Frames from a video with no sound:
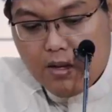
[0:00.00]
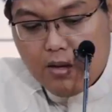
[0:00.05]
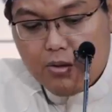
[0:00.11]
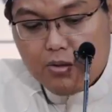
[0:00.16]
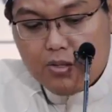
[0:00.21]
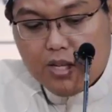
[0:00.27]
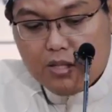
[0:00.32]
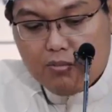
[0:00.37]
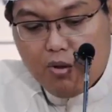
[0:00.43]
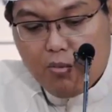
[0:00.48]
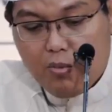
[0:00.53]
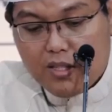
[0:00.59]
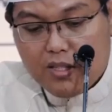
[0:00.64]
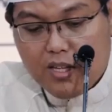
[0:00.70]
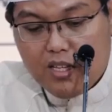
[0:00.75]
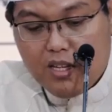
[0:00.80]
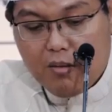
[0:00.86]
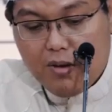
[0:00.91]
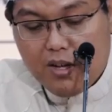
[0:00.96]
Ustaz mau
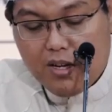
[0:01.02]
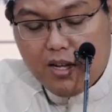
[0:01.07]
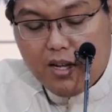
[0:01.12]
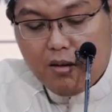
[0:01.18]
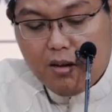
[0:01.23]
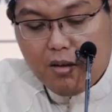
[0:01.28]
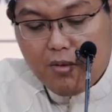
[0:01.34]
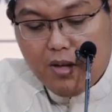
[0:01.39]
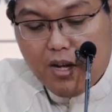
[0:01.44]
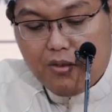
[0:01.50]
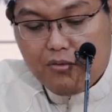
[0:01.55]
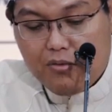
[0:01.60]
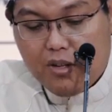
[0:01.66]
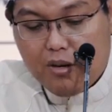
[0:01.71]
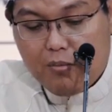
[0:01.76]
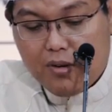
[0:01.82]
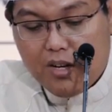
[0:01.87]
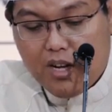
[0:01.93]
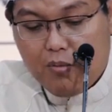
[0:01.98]
bertanya mana yang lebih
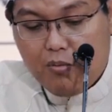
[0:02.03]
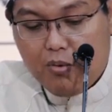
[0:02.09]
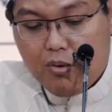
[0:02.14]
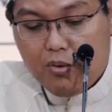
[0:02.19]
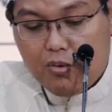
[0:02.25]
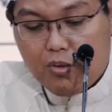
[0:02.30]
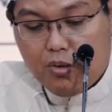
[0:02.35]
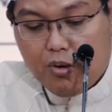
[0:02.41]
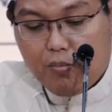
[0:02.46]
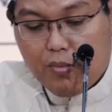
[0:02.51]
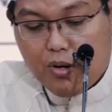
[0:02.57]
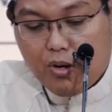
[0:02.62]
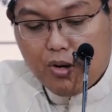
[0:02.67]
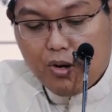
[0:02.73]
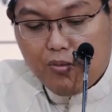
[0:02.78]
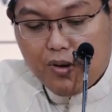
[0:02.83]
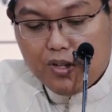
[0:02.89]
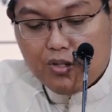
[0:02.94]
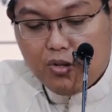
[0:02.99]
afdal menabung untuk
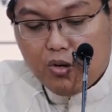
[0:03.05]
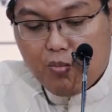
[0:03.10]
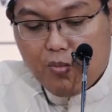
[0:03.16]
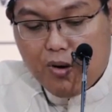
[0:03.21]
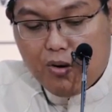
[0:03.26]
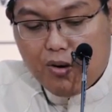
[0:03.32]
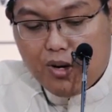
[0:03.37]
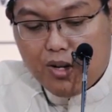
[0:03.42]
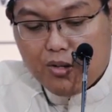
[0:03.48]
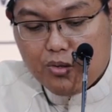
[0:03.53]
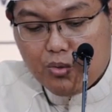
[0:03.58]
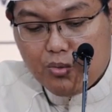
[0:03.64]
merenovasi rumah orang